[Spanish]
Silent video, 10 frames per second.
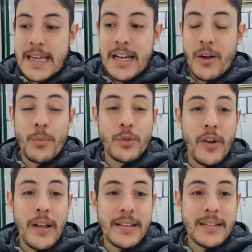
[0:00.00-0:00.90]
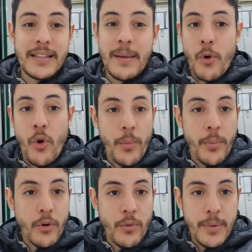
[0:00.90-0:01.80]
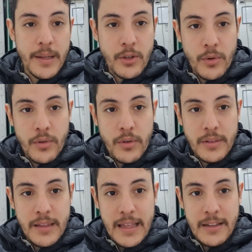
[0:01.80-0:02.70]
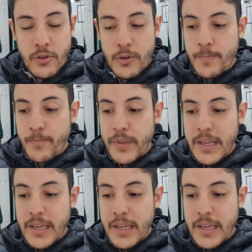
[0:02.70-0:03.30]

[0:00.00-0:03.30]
la computadora se mojó por completo dentro